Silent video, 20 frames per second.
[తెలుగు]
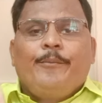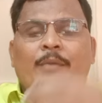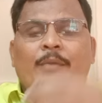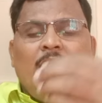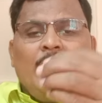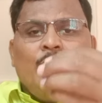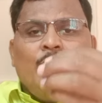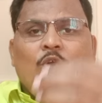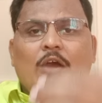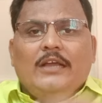
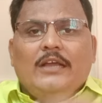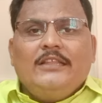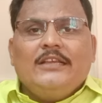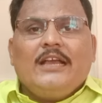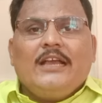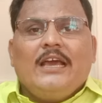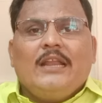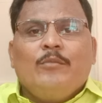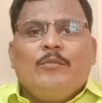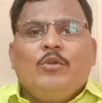మేము
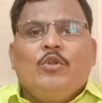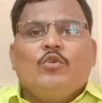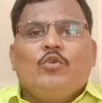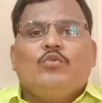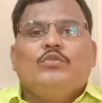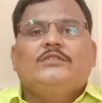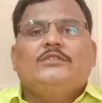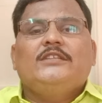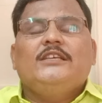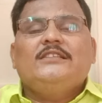అధికారంలోకి
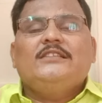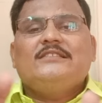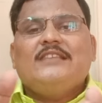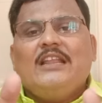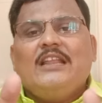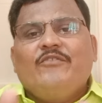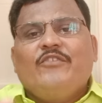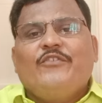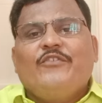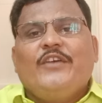వస్తే
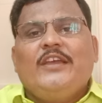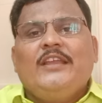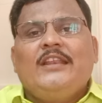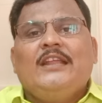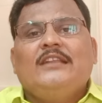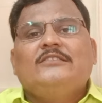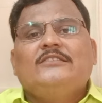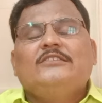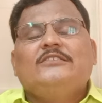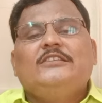సెల్ఫ్
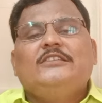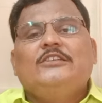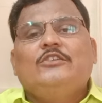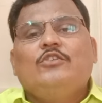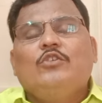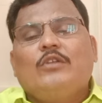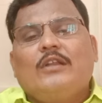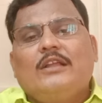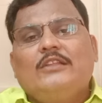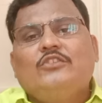ఫైనాన్స్
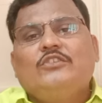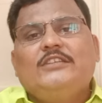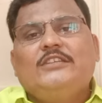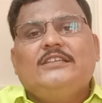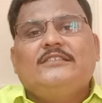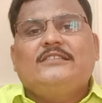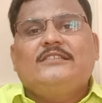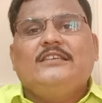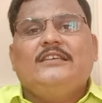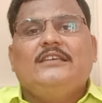సీట్లు రద్దు
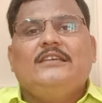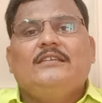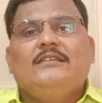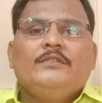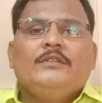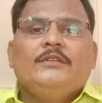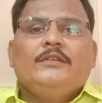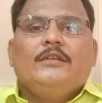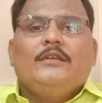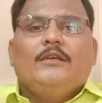చేసి
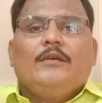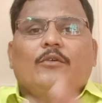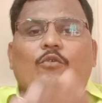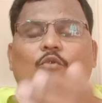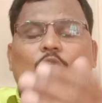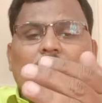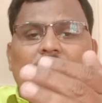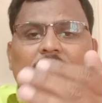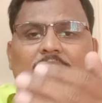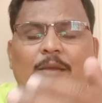
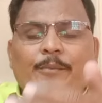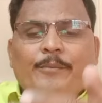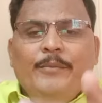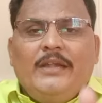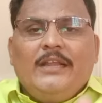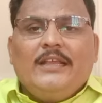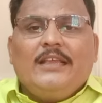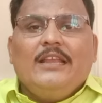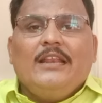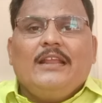కొత్త
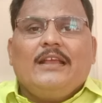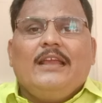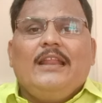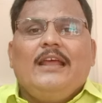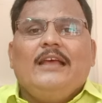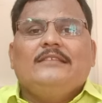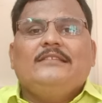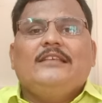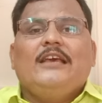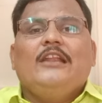మెడికల్
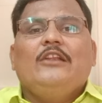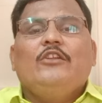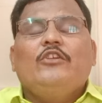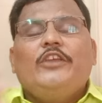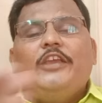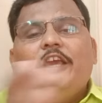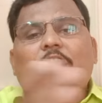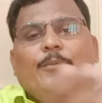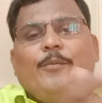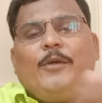కళాశాలలో
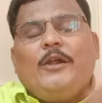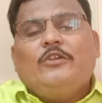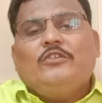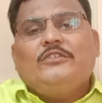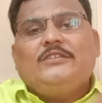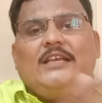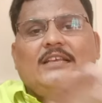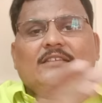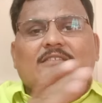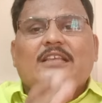ఏర్పాటు
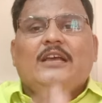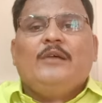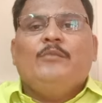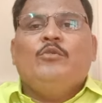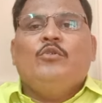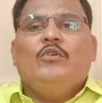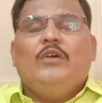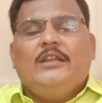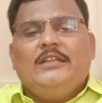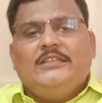
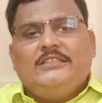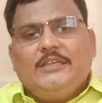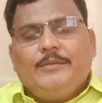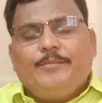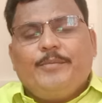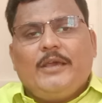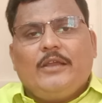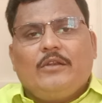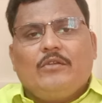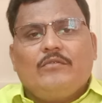చేస్తాము అని
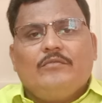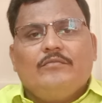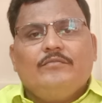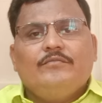చెప్పారు